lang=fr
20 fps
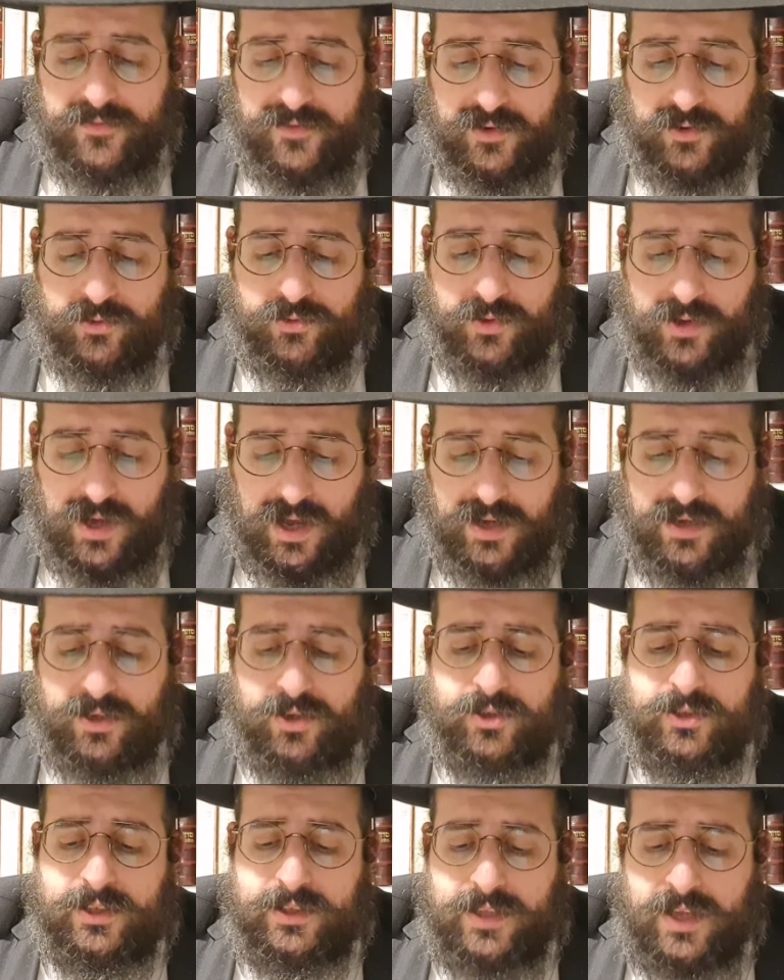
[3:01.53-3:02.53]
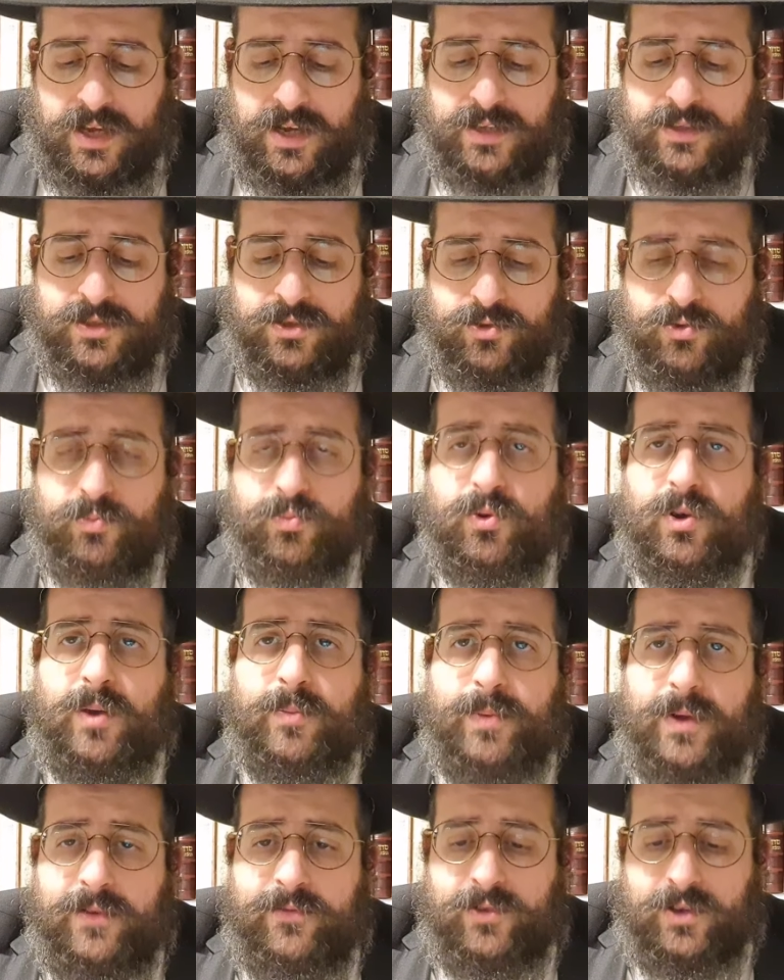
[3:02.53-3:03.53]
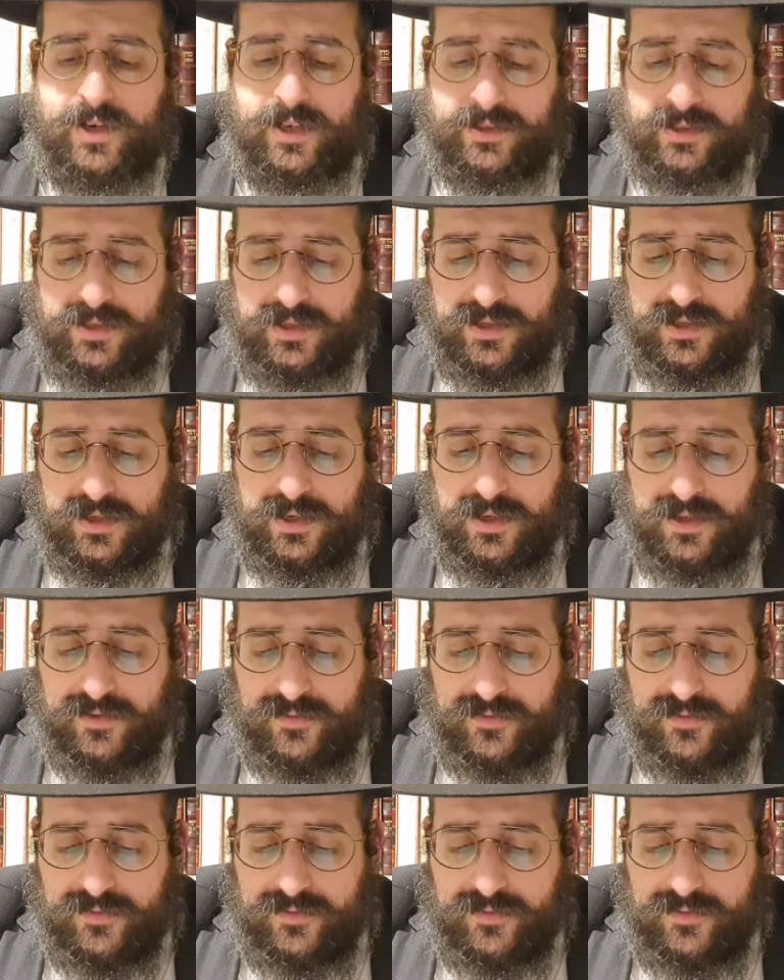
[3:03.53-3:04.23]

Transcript: Il ne pourra pas voir la terre.